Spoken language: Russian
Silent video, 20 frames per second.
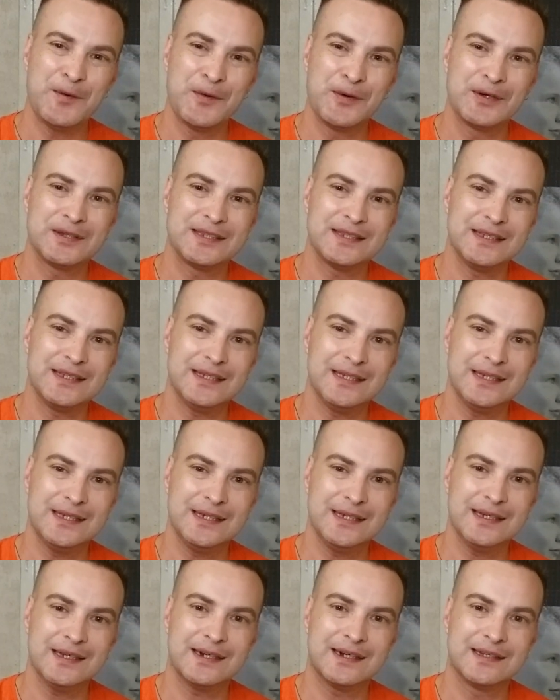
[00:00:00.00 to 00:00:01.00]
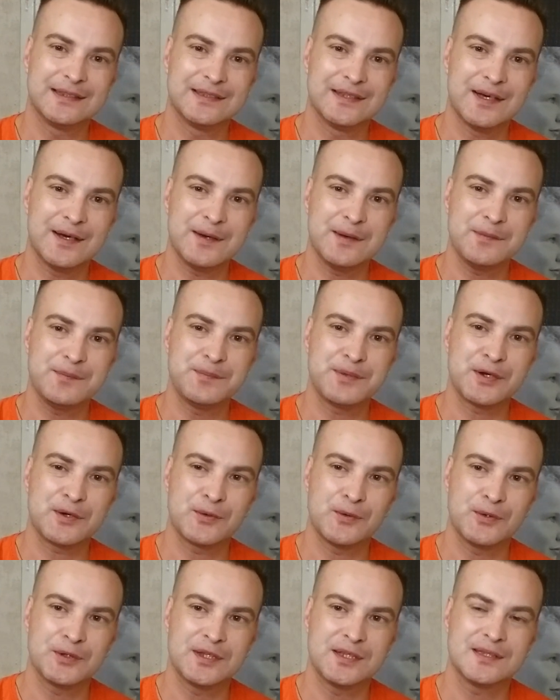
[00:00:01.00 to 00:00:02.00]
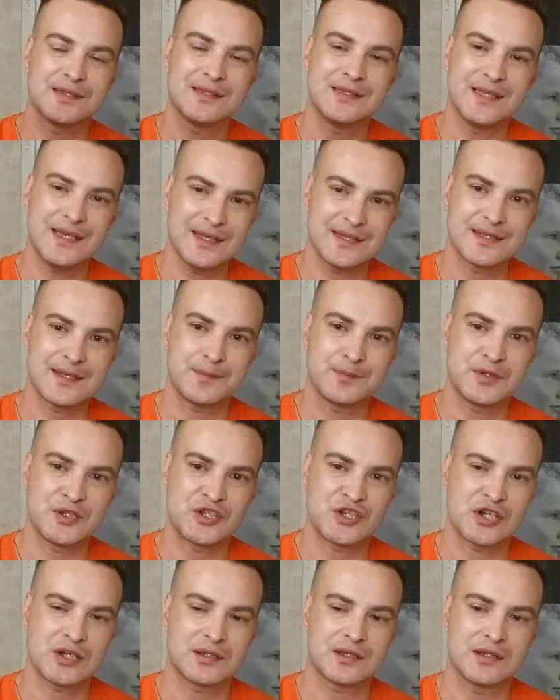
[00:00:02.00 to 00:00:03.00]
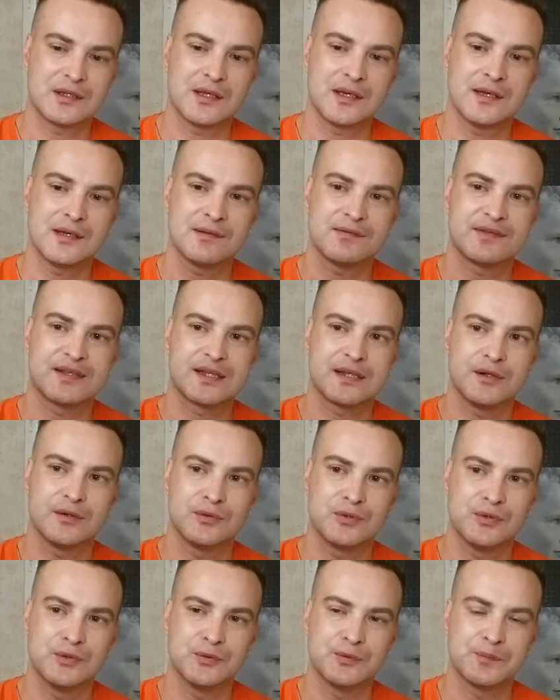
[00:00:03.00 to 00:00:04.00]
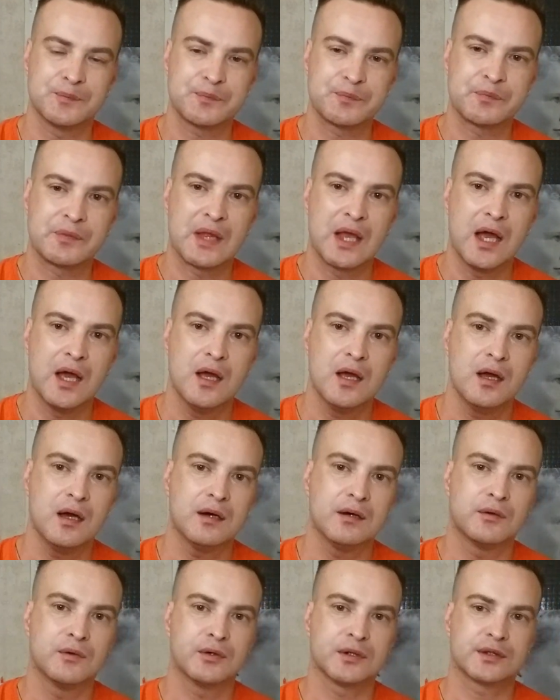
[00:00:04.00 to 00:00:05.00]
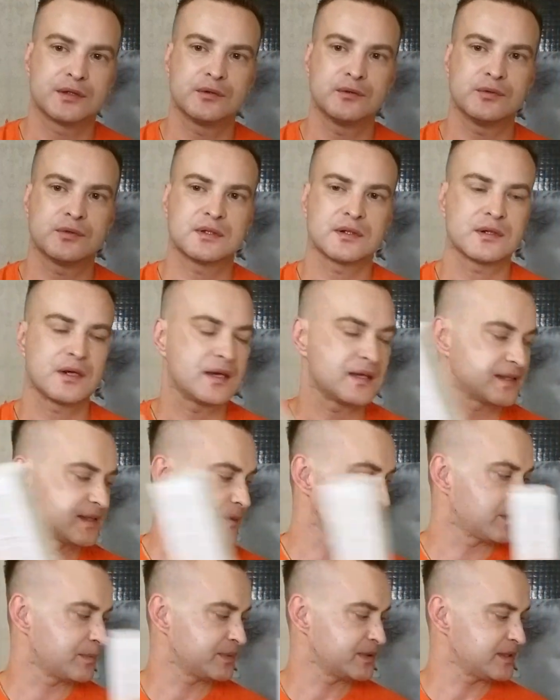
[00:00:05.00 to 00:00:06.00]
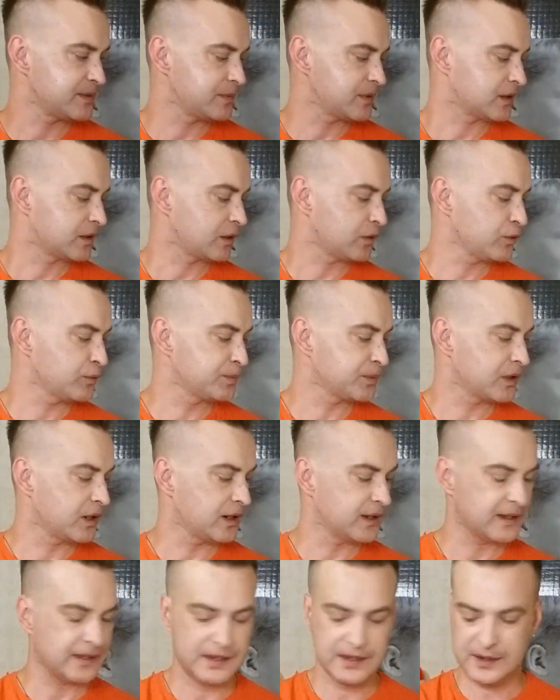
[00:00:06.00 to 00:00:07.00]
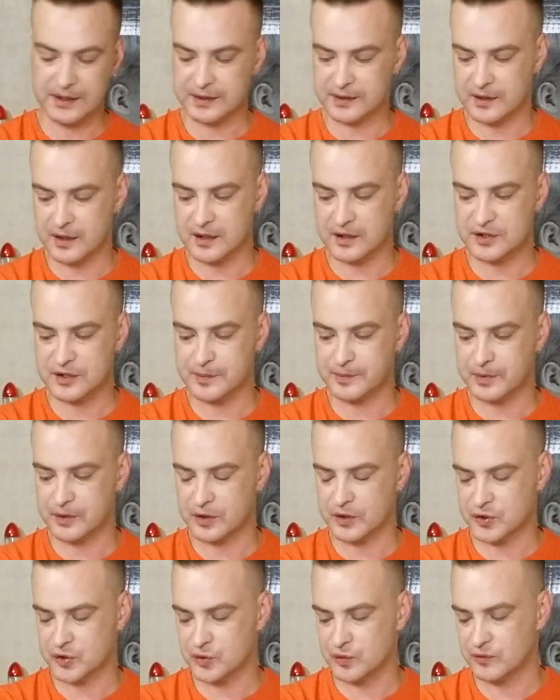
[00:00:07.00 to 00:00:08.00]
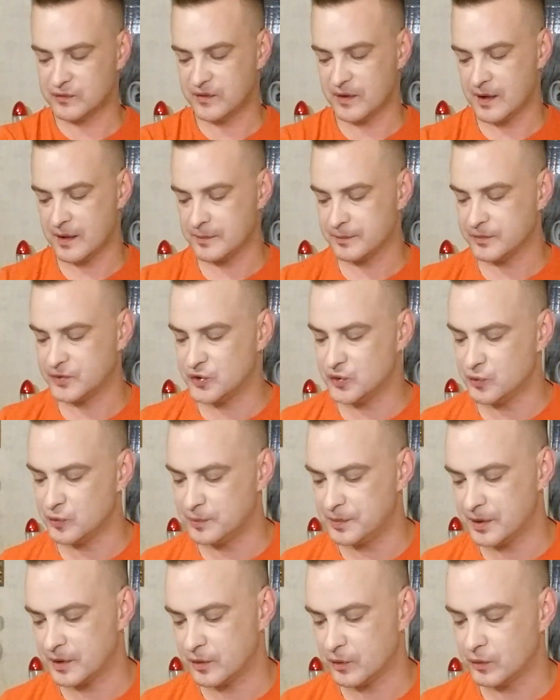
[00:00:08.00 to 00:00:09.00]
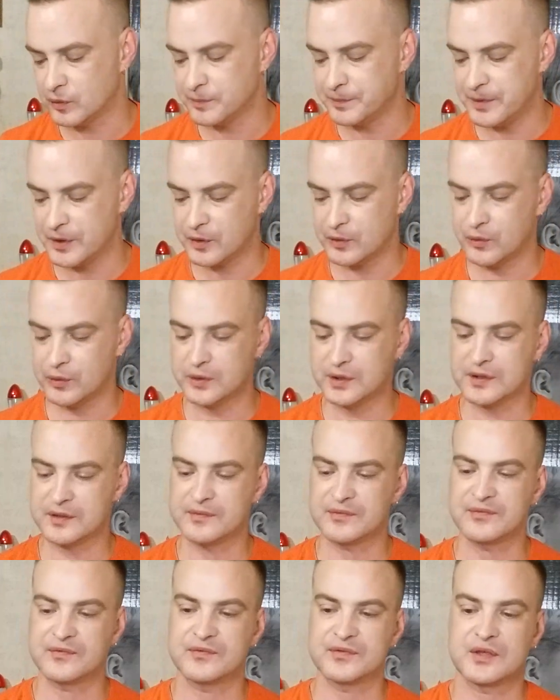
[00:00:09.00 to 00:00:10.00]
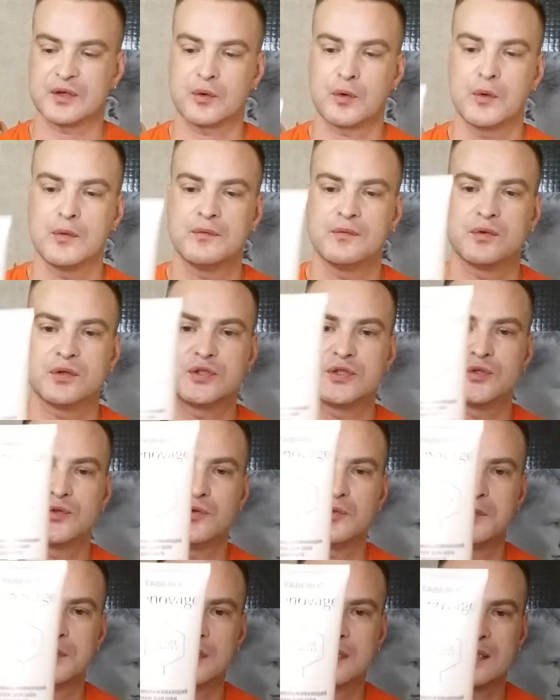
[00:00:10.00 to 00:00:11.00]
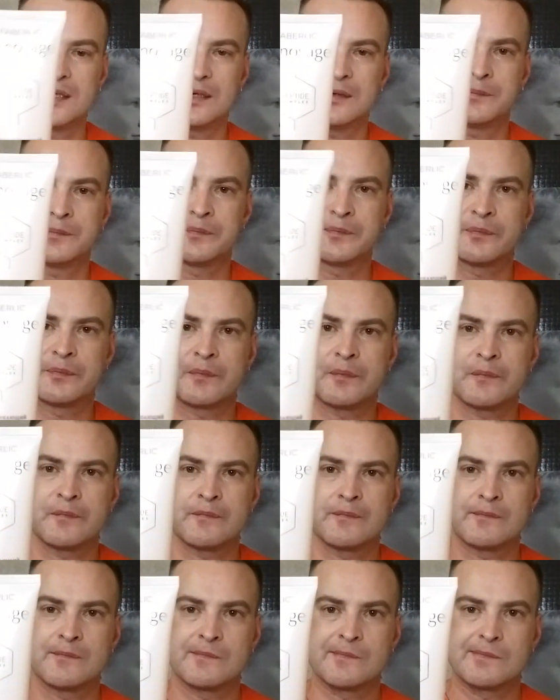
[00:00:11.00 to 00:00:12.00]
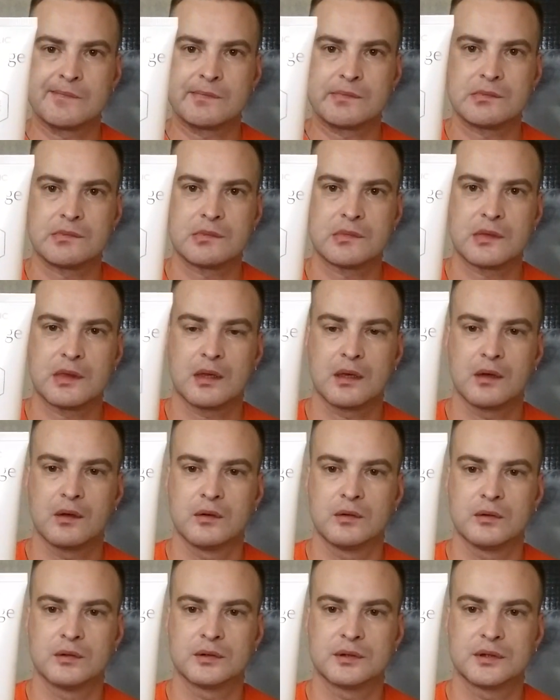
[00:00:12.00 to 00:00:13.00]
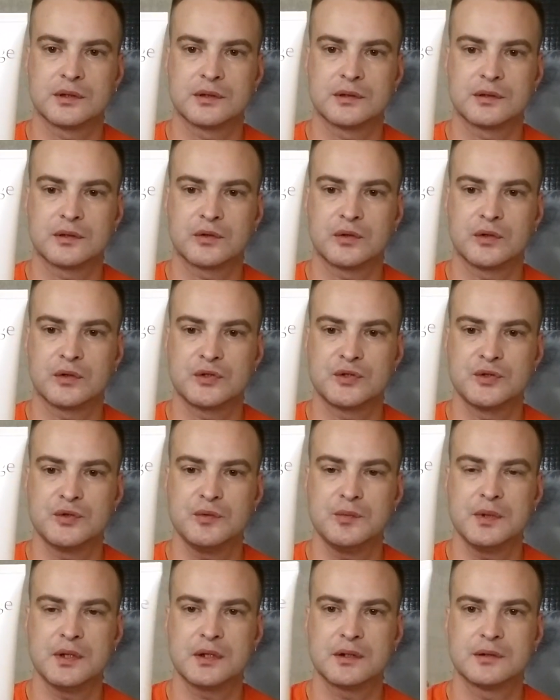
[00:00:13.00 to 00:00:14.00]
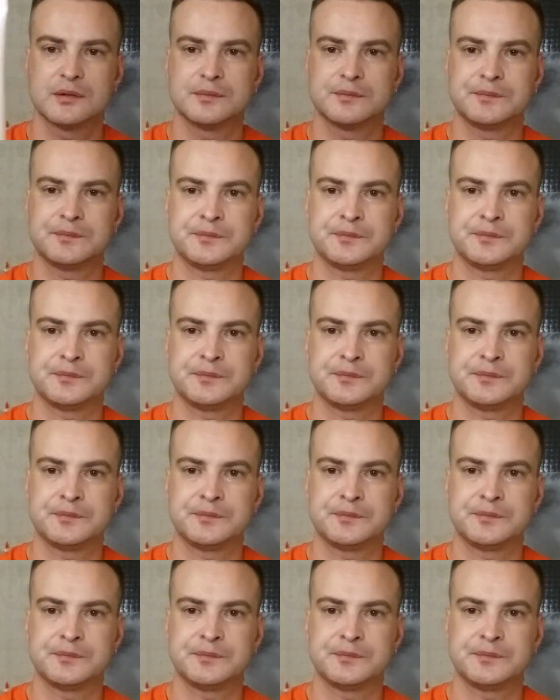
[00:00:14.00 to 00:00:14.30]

Вот, и она приходит не запечатанная в слюду. Вот, ну такая сама по себе коробка. И также покажу вам тюбик. Он приходит в таком вот тюбике. Вот, такой тюбик.